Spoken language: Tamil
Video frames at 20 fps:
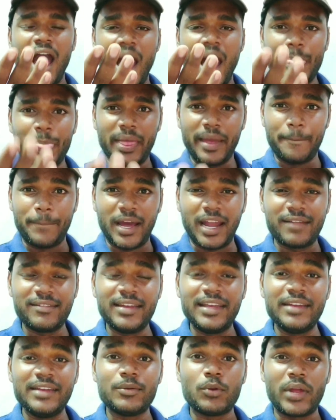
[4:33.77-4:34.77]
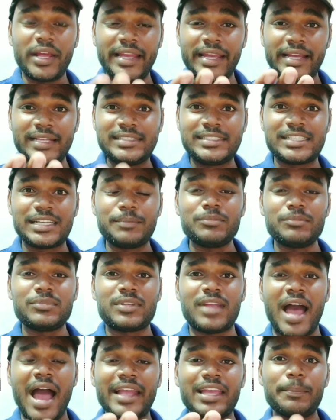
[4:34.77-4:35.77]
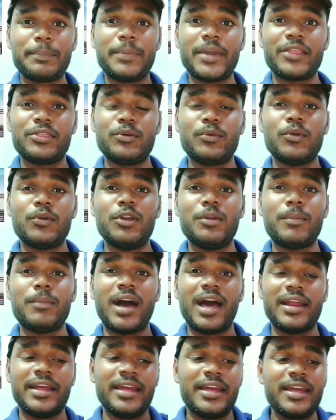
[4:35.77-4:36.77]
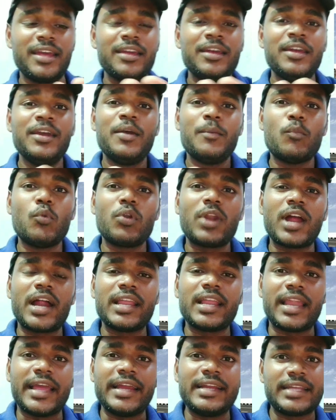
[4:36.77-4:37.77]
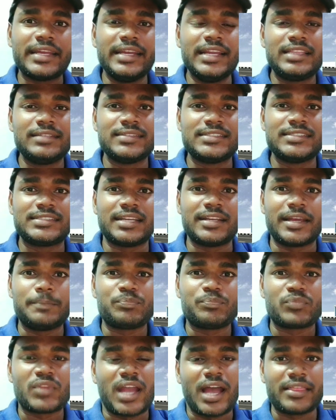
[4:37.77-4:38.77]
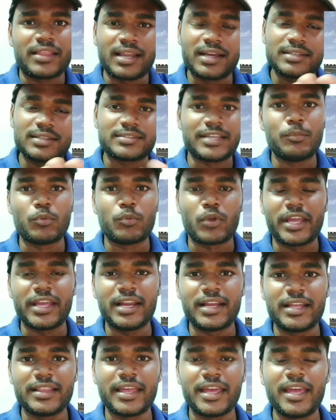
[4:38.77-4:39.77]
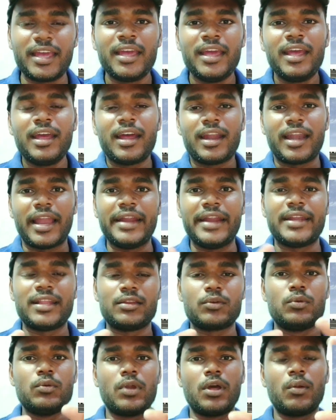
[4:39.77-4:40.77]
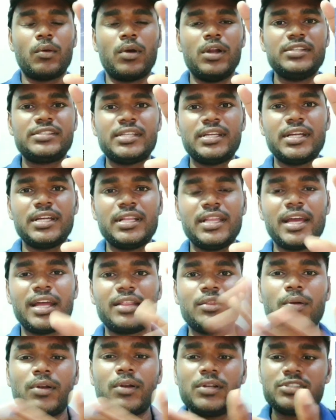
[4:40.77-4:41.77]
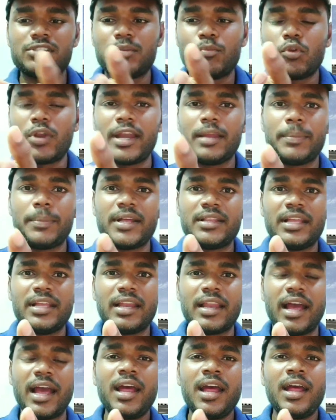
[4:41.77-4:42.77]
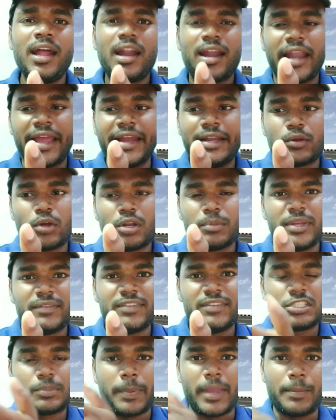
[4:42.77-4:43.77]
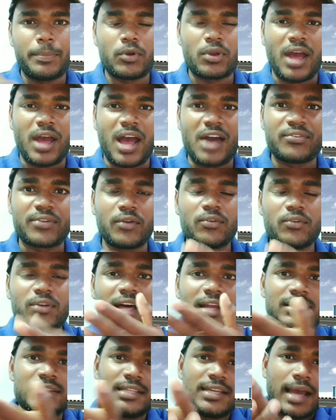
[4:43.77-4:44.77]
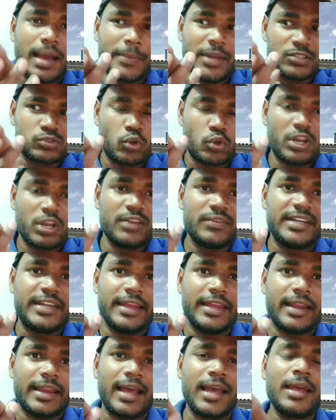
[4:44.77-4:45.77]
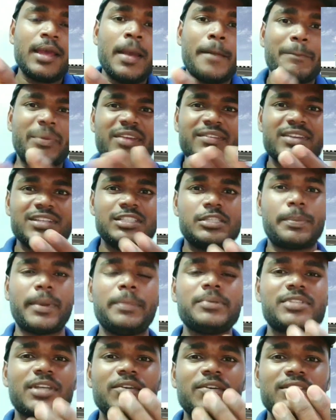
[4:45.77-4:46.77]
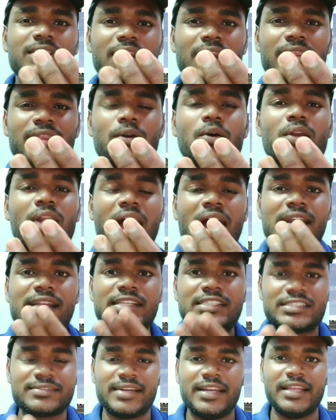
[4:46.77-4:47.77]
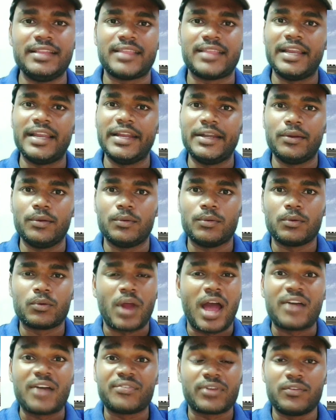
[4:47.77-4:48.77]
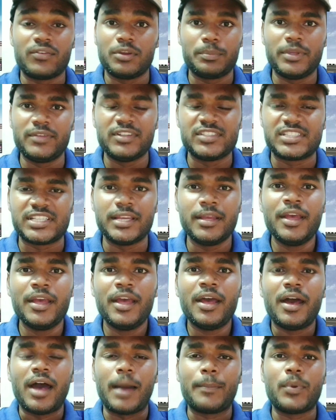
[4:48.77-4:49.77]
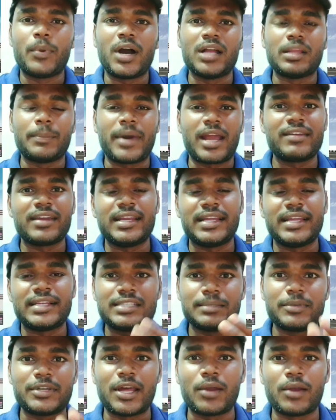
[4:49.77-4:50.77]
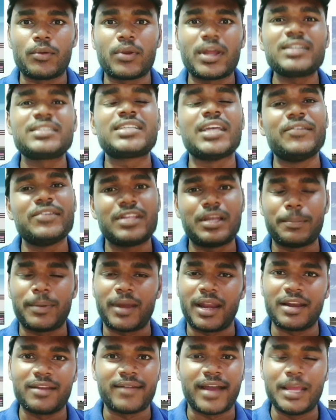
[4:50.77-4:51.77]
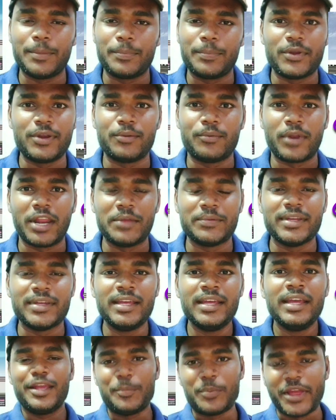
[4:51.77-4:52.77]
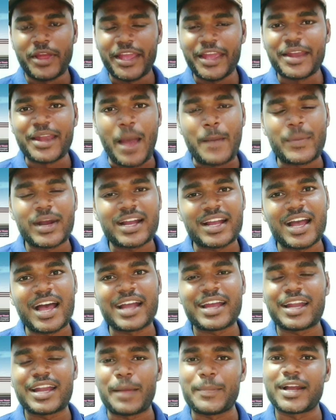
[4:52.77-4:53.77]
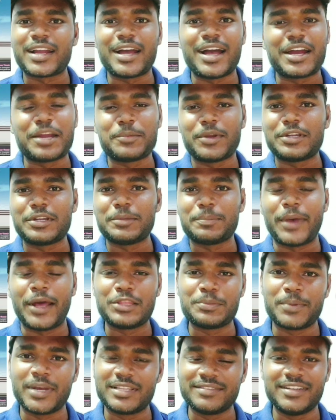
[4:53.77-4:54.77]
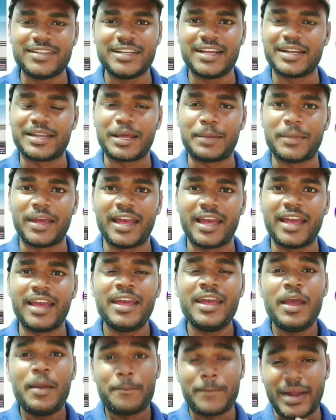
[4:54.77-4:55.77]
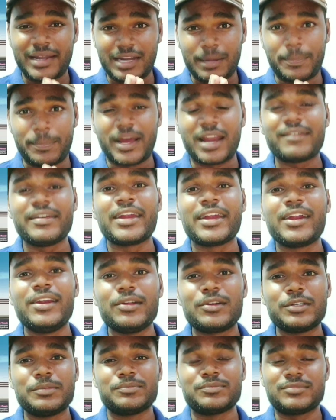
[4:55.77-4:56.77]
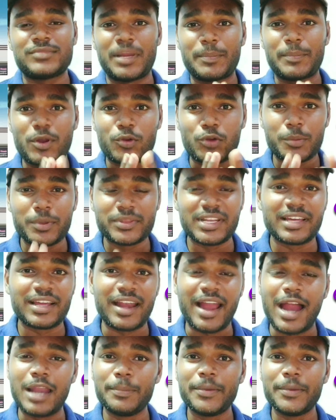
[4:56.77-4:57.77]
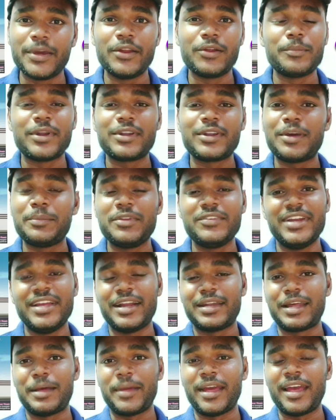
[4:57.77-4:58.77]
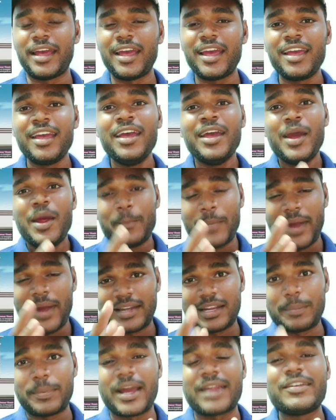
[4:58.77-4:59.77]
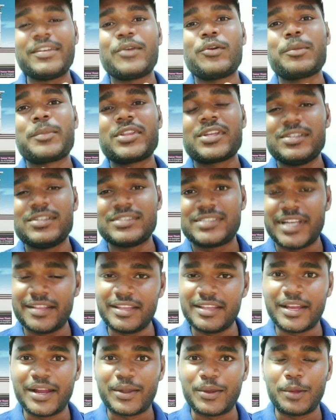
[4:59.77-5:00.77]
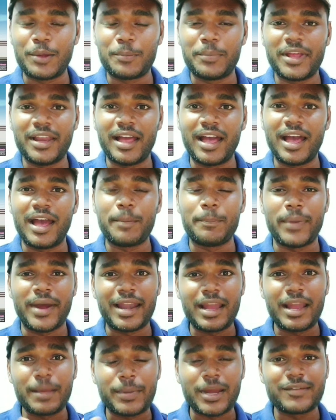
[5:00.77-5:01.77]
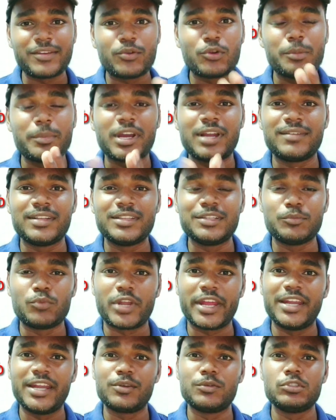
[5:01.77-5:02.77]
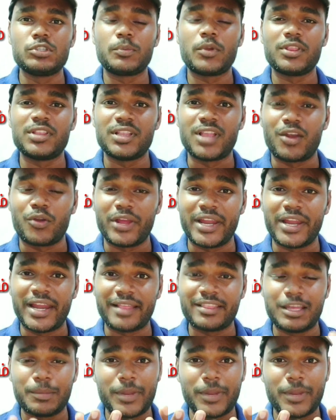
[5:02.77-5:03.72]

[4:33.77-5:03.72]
அந்த பறவையோட எச்சம் தாங்கி பிடித்து கொள்ளுமாறு முன்னாடி லைட்டை இழுத்து வச்சுருங்க அதெல்லாம் செய்முறை இருக்குது லைட் அந்த கூட ஹோல்ஸ் இருக்குது அந்த ஹோல்ஸுக்கு முன்னாடி பார்த்தீங்கன்னா லைட் ஒரு பிவிசி பைப்பை ஒரு ஆஃப் ரவுண்டாக அறுத்து அப்படியே சொல்லி விட்டிங்கன்னா பிவிசி பைப் செவுத்துலேருந்து ஒரு நாலு இன்ச்சு வெளியே தள்ளிட்டு இருக்கும் ஒரு ஆஃப் ரவுண்ட் பிவிசி அப்போ அந்த பறவைகள் எச்சமிட்டால் கூட செவத்தில் படுறதுக்கு வாய்ப்புகள் குறைவு இப்படி நமக்காக நமக்காக மட்டும் பார்த்து பார்த்து வீடு கட்டாமல் மற்ற பறவைகளுக்கும் நம்ம குடும்பத்தில் இருக்கிற நாலு பேருக்கு மட்டும் அப்படி வீடு கட்டாமல் மற்ற பறவை குடும்பத்துக்கும் சேர்த்து கட்டணும் அப்படின்னா பல பறவை குடும்பங்கள் வந்து முட்டையிட்டு குஞ்சு கொடுத்து தன்னோட இனத்தை